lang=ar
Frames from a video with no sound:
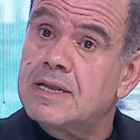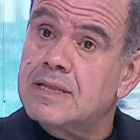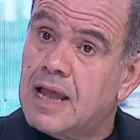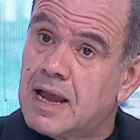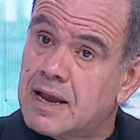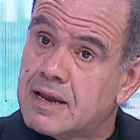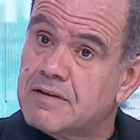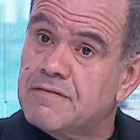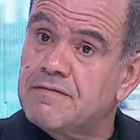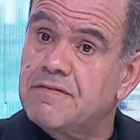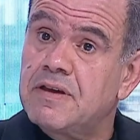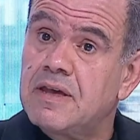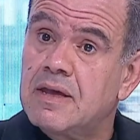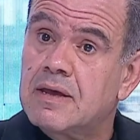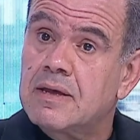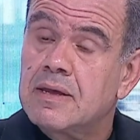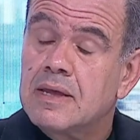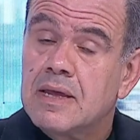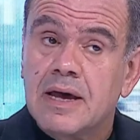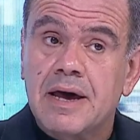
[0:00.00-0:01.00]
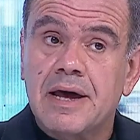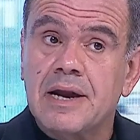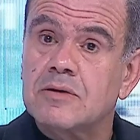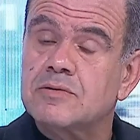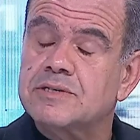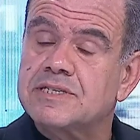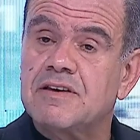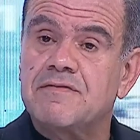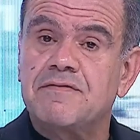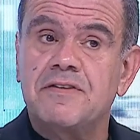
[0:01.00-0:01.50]
يتحكم فيه راهو
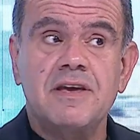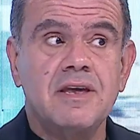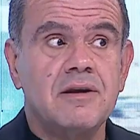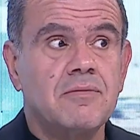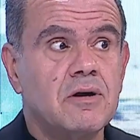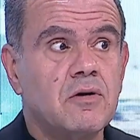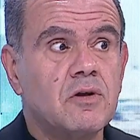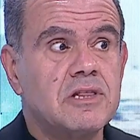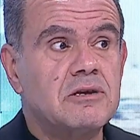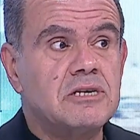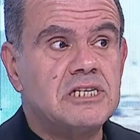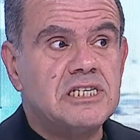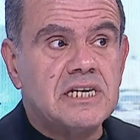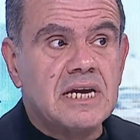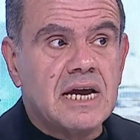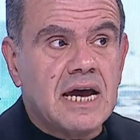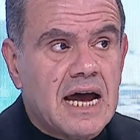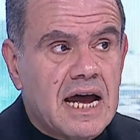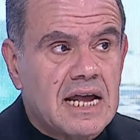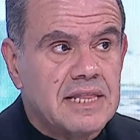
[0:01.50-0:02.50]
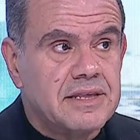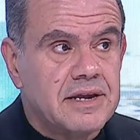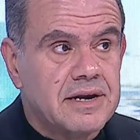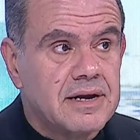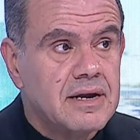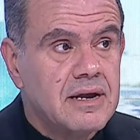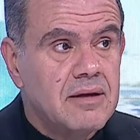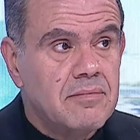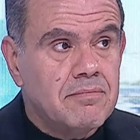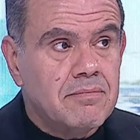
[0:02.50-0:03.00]
السفير وقت يجي غادر
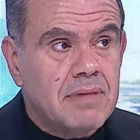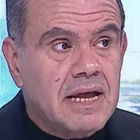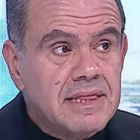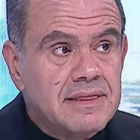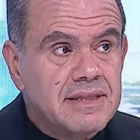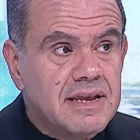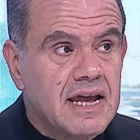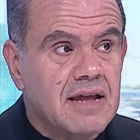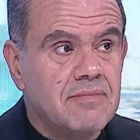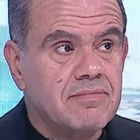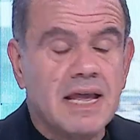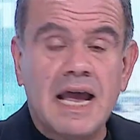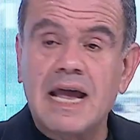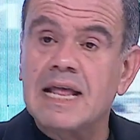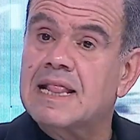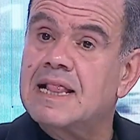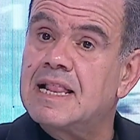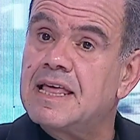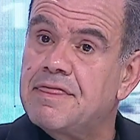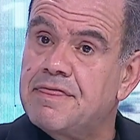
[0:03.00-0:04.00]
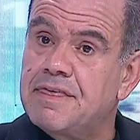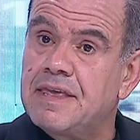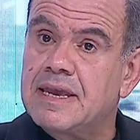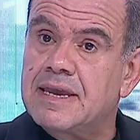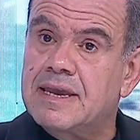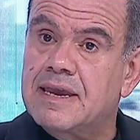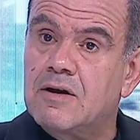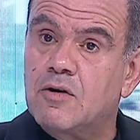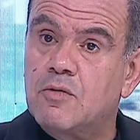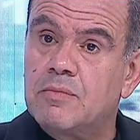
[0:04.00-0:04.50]
منطقه تاع 30
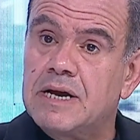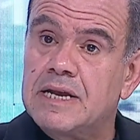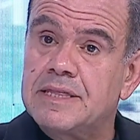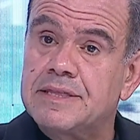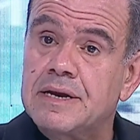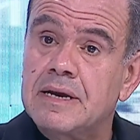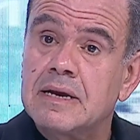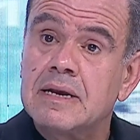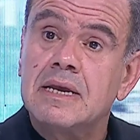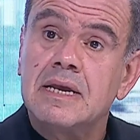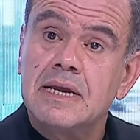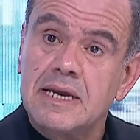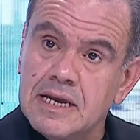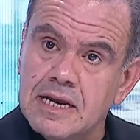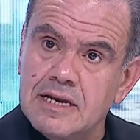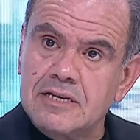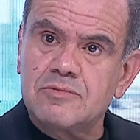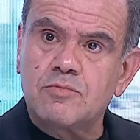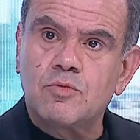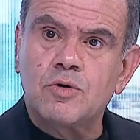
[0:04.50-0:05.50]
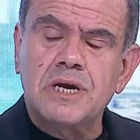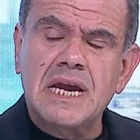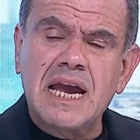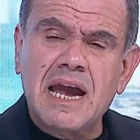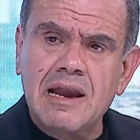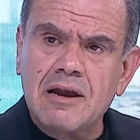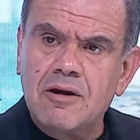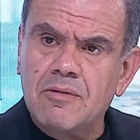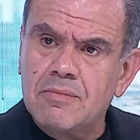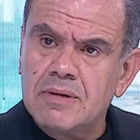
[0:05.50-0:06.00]
كيلومتر يلزموا
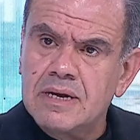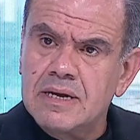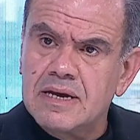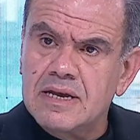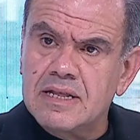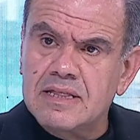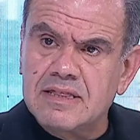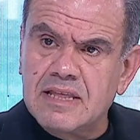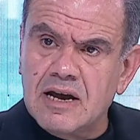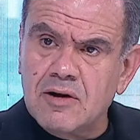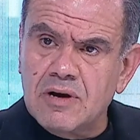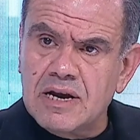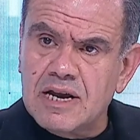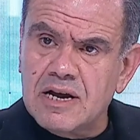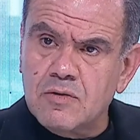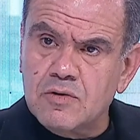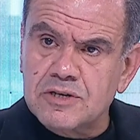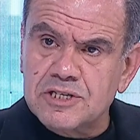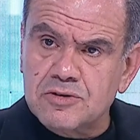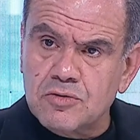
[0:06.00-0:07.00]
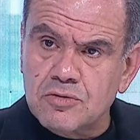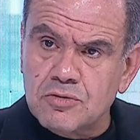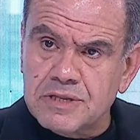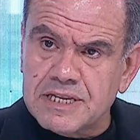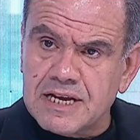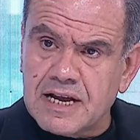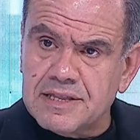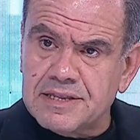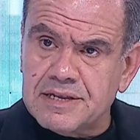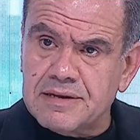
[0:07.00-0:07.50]
يعلم الدوله
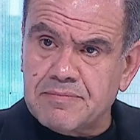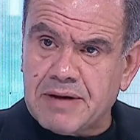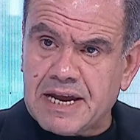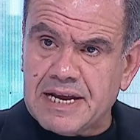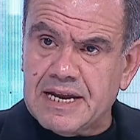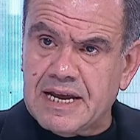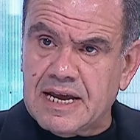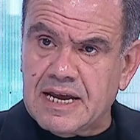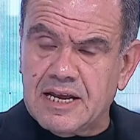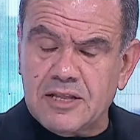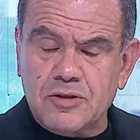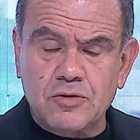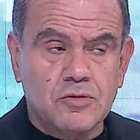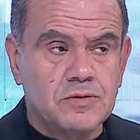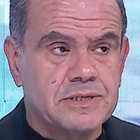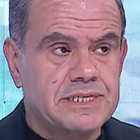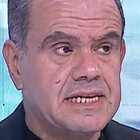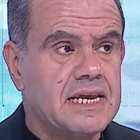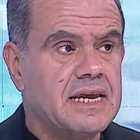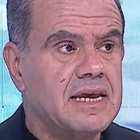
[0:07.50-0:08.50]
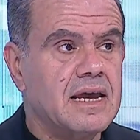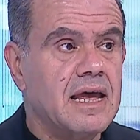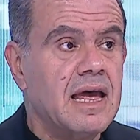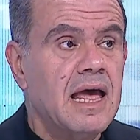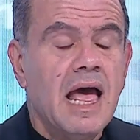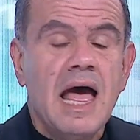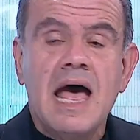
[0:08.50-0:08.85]
والسلطات معناها التونسيه